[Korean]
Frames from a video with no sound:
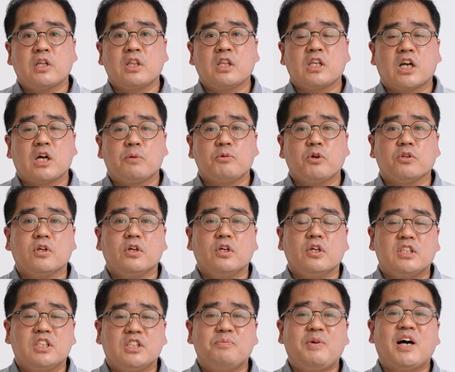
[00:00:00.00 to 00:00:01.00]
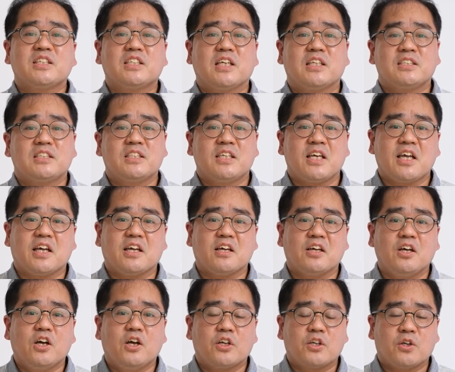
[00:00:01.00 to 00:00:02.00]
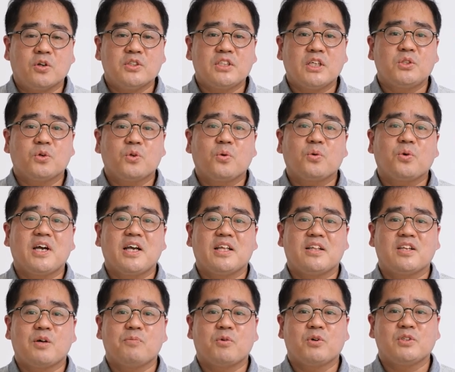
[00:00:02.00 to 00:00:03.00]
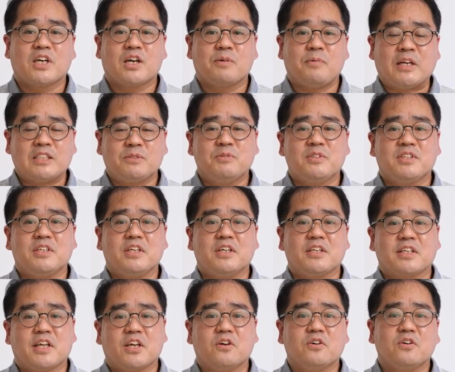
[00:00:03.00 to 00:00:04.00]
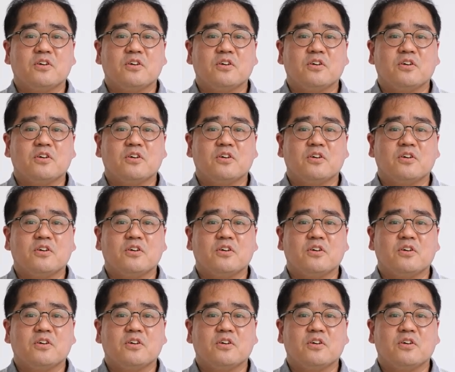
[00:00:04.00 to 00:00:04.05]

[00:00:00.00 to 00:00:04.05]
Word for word: 한다면 지방자치의 경제적 효과에 대해서 한번 제가 말씀을 드릴게요.